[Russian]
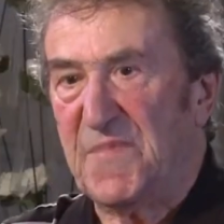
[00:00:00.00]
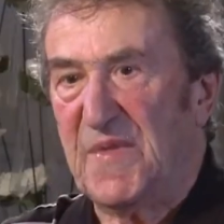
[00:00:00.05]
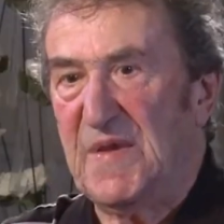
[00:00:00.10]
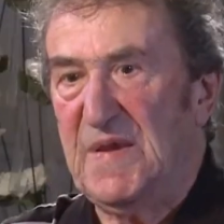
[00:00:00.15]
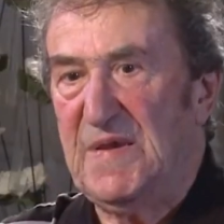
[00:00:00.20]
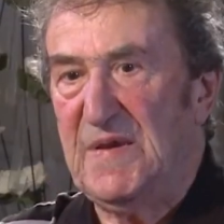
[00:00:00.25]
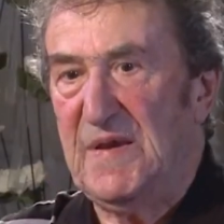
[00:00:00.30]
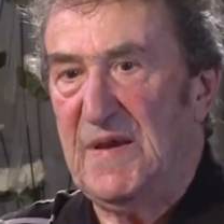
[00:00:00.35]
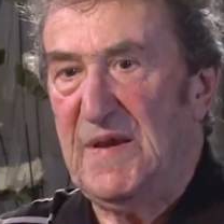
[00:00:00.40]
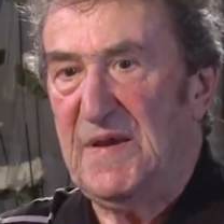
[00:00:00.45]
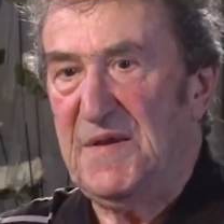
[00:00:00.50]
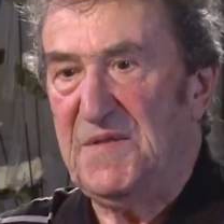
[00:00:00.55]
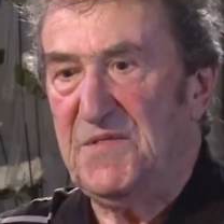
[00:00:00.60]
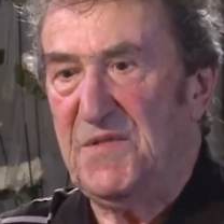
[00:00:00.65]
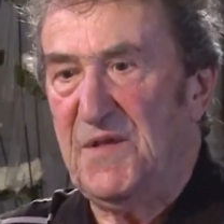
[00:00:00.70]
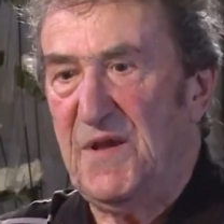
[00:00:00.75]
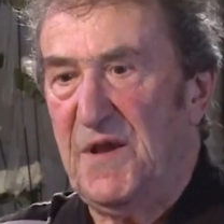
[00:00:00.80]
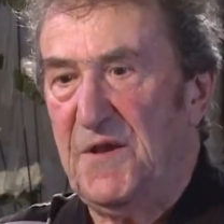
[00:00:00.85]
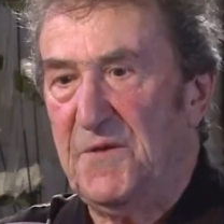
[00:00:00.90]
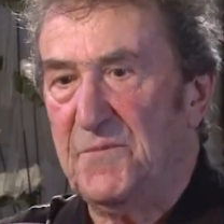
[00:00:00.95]
И
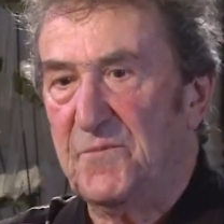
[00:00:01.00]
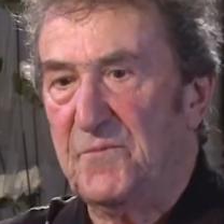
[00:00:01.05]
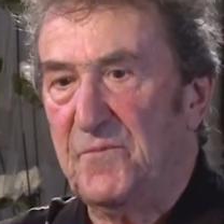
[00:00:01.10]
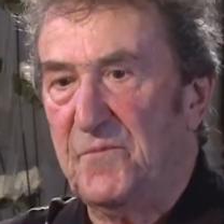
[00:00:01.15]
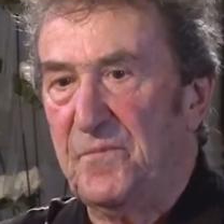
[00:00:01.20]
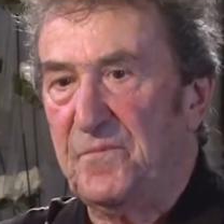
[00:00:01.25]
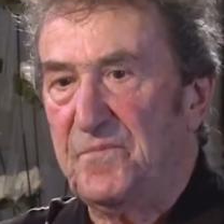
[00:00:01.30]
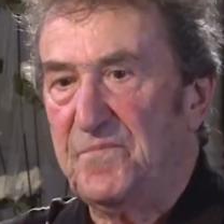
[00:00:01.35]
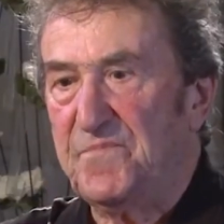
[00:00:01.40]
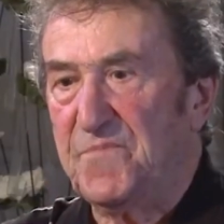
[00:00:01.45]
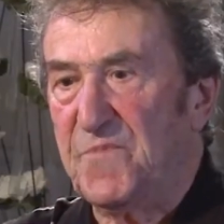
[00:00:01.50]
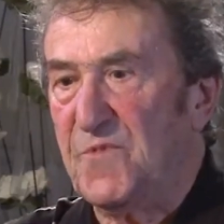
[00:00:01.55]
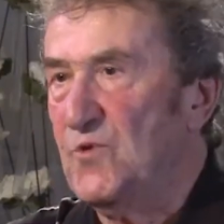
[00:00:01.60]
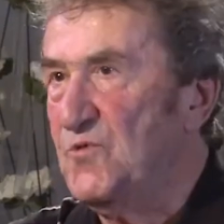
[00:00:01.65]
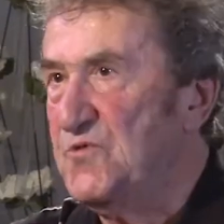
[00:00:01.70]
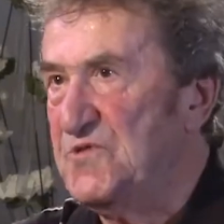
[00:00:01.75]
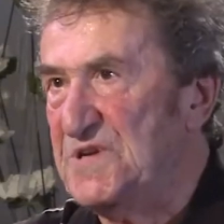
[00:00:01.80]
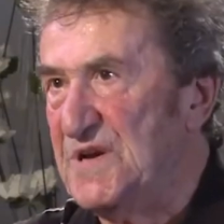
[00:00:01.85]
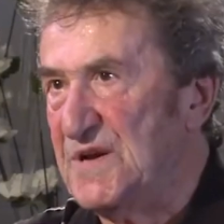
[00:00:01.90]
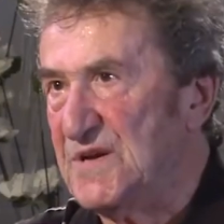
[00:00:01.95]
это
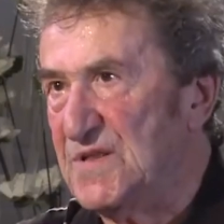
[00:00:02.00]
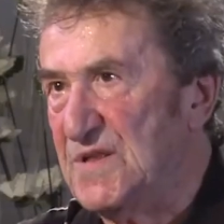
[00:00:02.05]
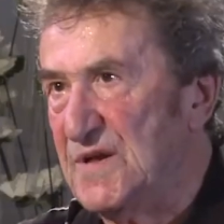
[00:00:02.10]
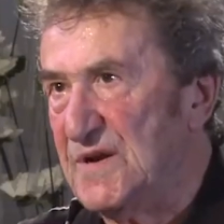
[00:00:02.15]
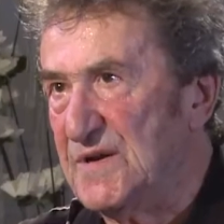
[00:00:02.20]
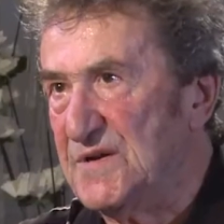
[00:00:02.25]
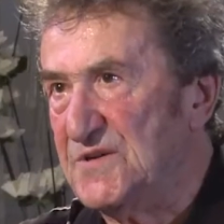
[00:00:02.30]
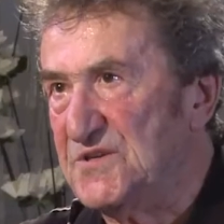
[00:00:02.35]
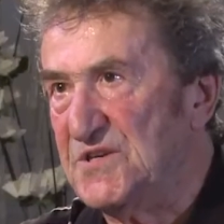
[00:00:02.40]
у всех так.